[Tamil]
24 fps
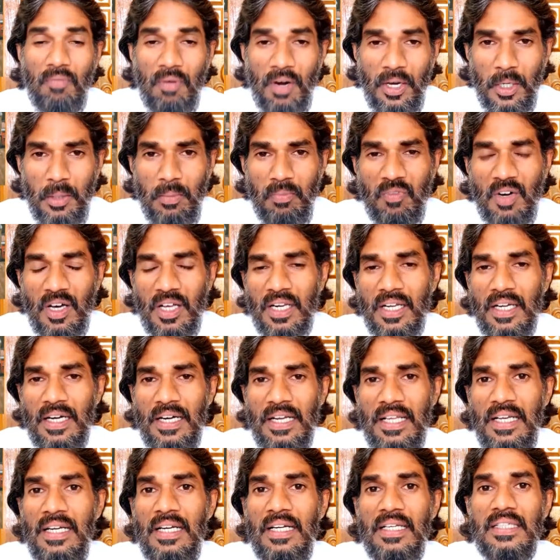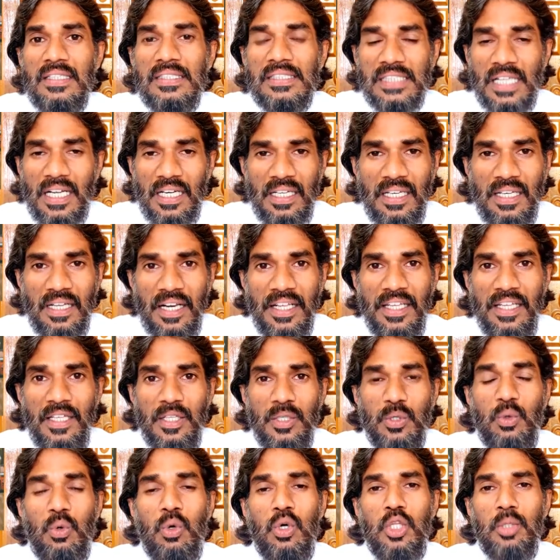வரும் வாரங்களில் சர்க்கரை
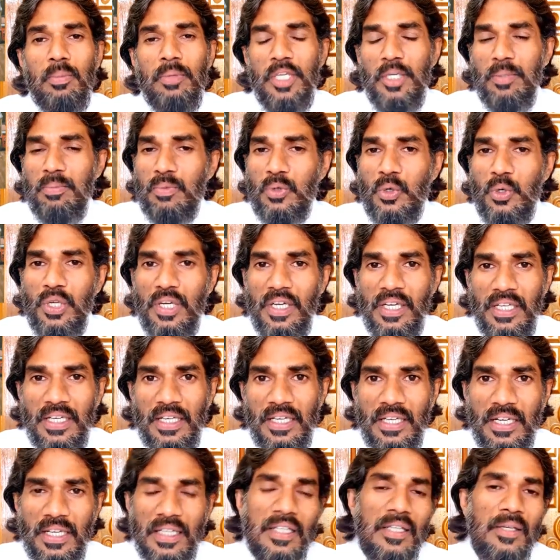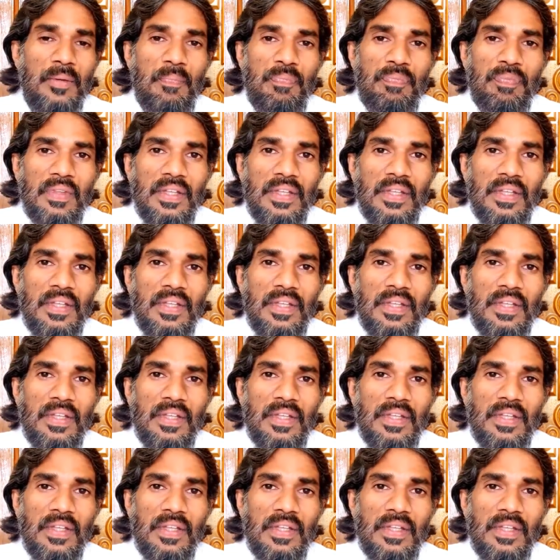கோதுமையும் கொடுக்க இருக்கிறது